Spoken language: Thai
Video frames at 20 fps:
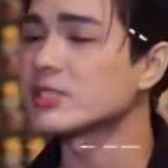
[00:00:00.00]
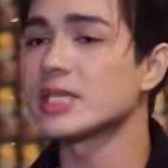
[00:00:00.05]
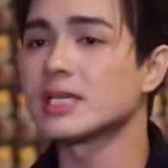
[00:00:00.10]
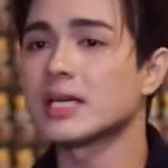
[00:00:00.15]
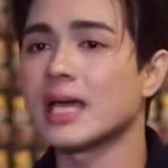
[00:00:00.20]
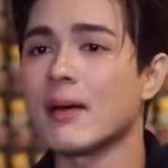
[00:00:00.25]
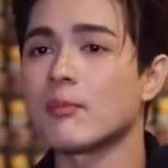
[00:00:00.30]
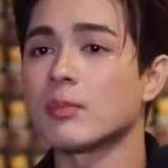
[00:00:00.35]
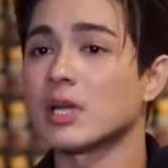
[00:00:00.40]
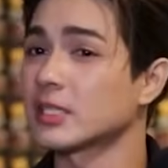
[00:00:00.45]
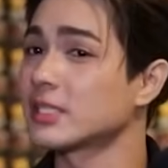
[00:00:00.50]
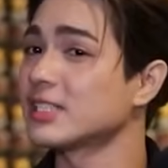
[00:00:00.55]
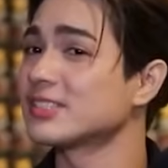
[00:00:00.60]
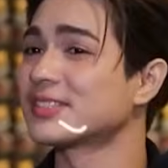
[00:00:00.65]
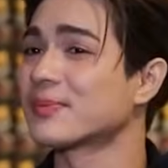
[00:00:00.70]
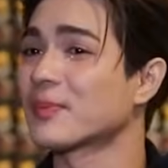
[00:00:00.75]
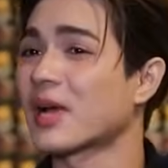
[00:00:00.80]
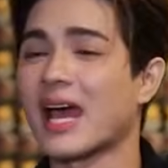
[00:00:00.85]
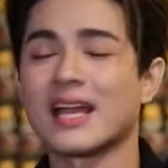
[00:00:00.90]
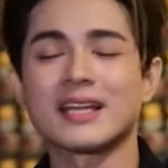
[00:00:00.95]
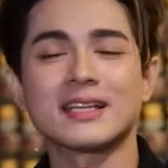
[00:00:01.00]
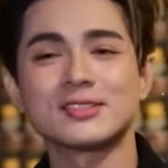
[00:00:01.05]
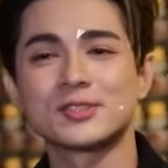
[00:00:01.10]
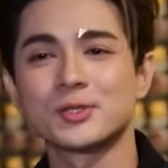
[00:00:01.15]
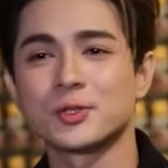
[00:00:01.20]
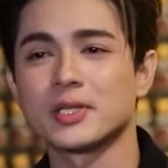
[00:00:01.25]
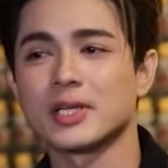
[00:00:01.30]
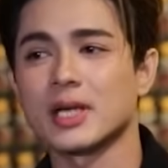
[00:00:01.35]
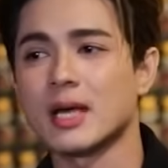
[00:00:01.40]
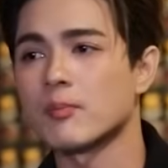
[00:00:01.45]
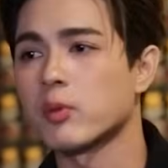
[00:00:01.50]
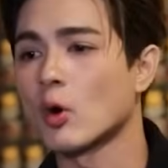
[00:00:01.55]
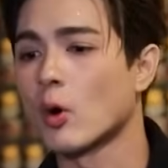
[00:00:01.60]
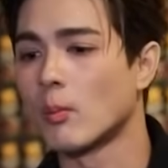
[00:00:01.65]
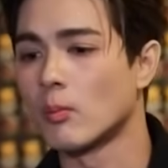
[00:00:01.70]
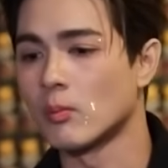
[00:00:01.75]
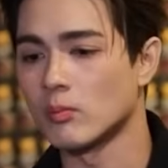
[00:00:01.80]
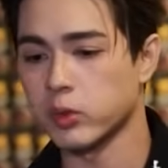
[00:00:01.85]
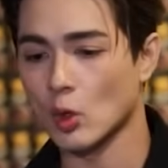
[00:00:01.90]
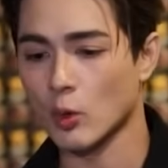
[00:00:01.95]
มจริงครับแล้วที่สำคัญที่สุดนะครับผ
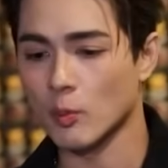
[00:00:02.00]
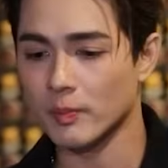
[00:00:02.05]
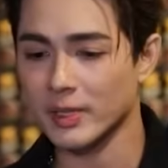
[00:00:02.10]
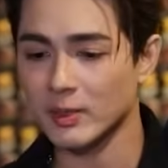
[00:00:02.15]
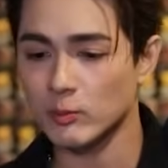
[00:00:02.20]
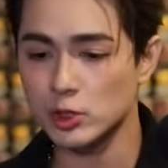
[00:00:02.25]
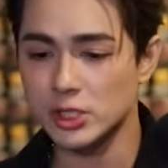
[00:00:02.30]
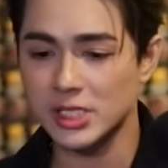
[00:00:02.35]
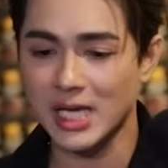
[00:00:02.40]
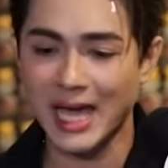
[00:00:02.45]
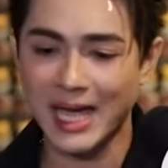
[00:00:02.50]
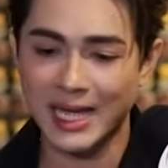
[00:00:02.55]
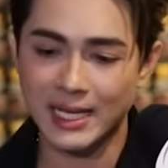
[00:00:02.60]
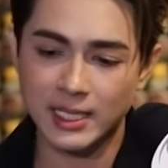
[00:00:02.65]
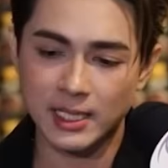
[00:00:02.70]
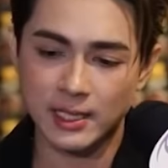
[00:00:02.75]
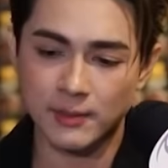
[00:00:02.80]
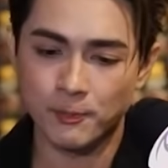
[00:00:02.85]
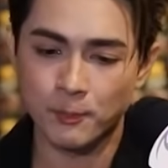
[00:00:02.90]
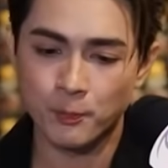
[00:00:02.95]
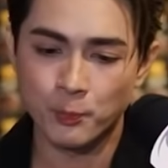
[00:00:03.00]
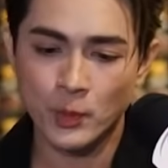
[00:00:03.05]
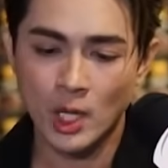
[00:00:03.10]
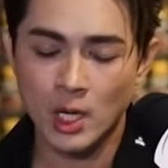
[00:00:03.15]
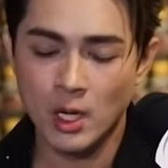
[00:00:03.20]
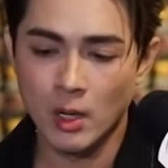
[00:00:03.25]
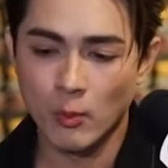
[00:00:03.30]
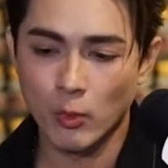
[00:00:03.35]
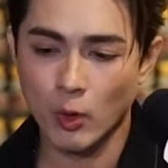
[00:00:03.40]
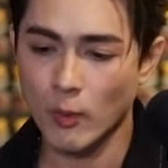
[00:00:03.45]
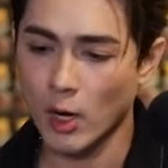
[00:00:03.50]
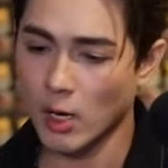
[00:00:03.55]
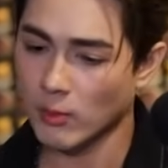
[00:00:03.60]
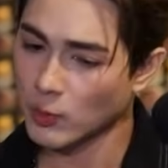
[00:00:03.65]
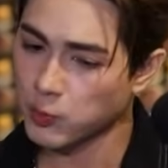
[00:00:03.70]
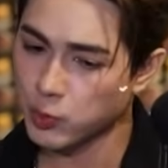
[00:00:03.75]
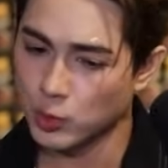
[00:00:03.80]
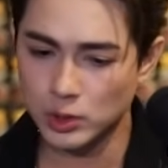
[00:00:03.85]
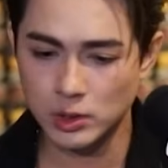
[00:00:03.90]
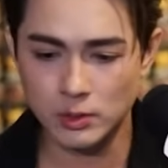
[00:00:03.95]
มผมเป็นผู้ชายเนี่ยผมออก
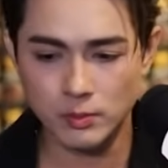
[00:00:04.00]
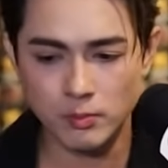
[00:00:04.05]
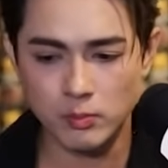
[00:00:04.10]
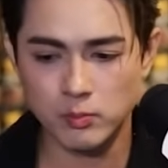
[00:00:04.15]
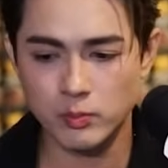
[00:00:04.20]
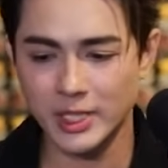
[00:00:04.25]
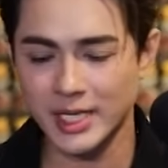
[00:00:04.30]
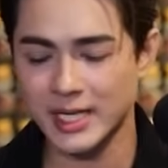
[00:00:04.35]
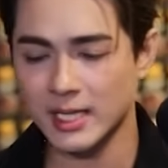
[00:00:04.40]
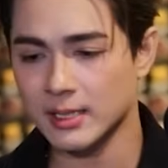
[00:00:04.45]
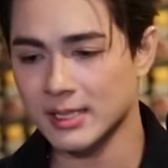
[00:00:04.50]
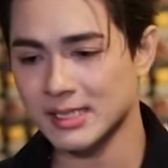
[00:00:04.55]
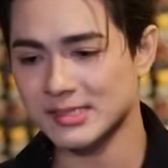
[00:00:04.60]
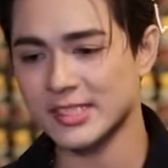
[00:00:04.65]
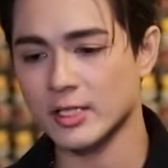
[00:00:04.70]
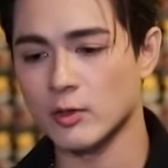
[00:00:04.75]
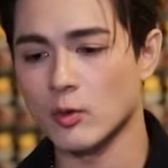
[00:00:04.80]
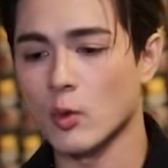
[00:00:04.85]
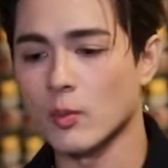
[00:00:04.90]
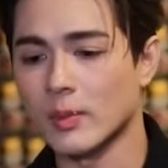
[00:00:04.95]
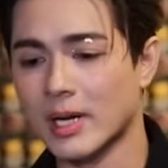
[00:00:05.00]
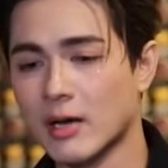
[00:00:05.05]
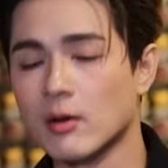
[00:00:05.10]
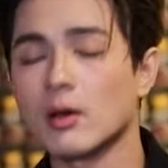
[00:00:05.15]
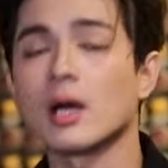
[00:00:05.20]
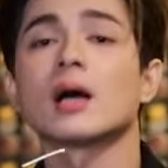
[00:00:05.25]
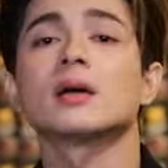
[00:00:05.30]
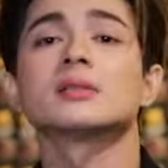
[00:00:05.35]
มาพูดในในสิ่งของผมแล้ว